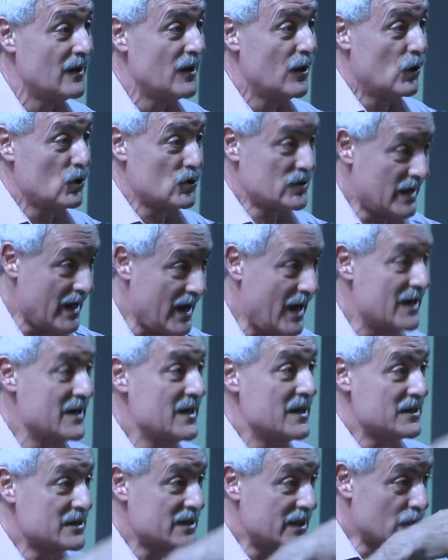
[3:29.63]
O sea,
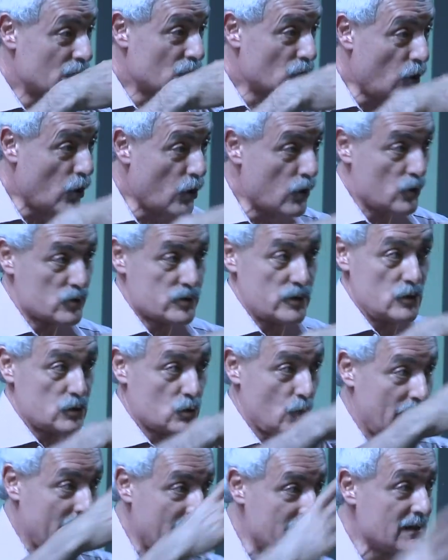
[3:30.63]
si todos, y los
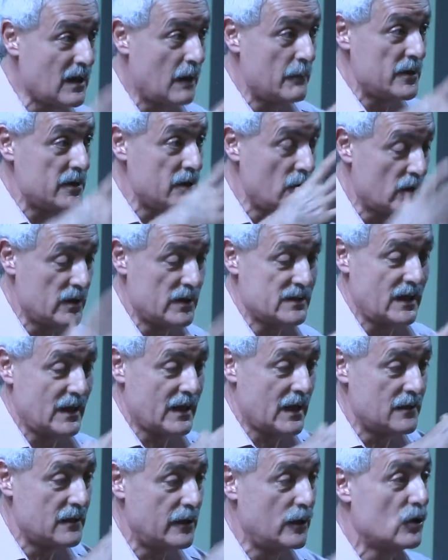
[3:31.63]
40 millones de
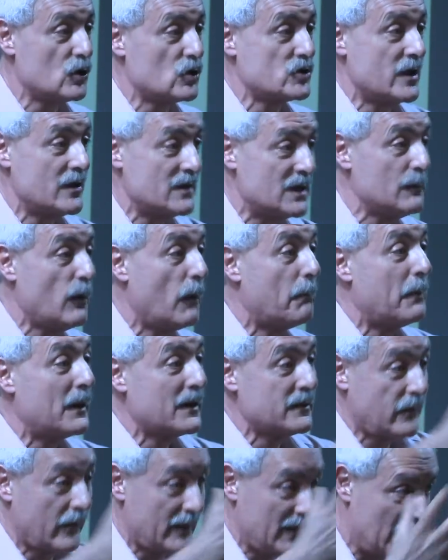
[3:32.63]
argentinos nos sentimos
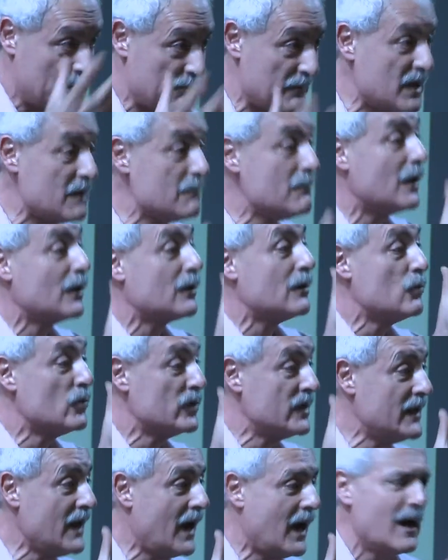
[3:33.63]
parte de la misma
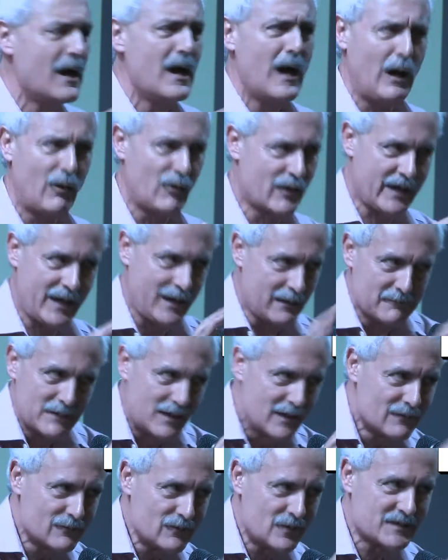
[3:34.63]
comunidad, aunque,